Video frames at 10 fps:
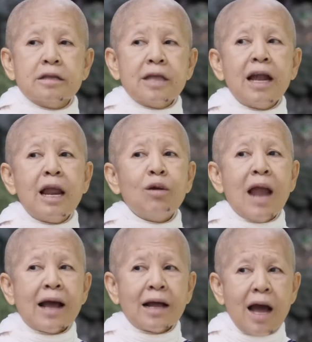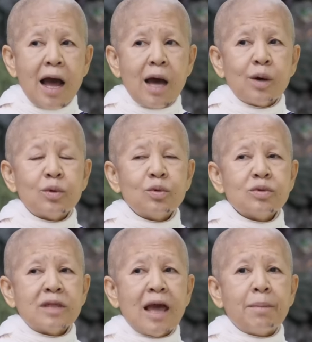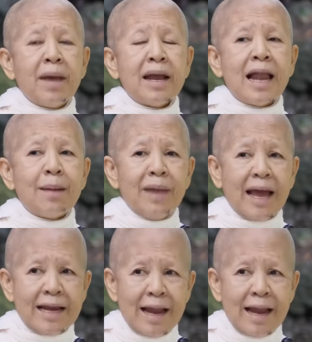ถ้าเรารักเขาแต่ไม่ร่ำไร